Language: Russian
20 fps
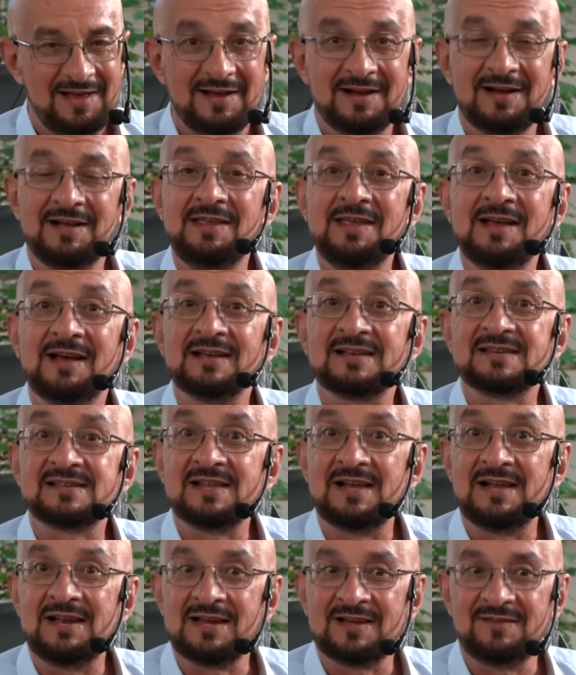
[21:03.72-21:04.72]
Книга
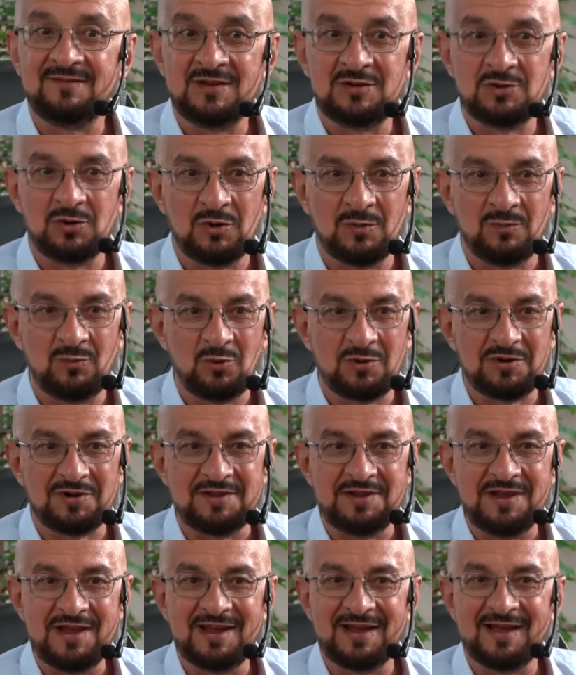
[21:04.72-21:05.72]
«Сталик Видеобук»
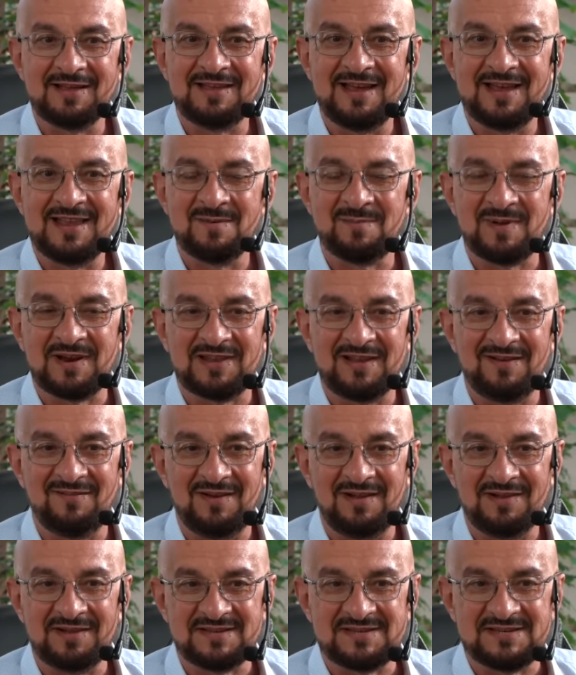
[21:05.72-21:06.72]
никогда не
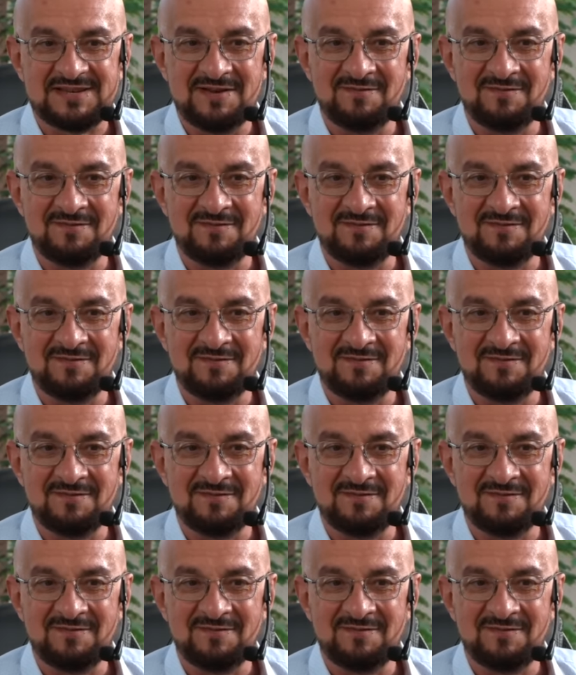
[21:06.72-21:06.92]
продавалась ни в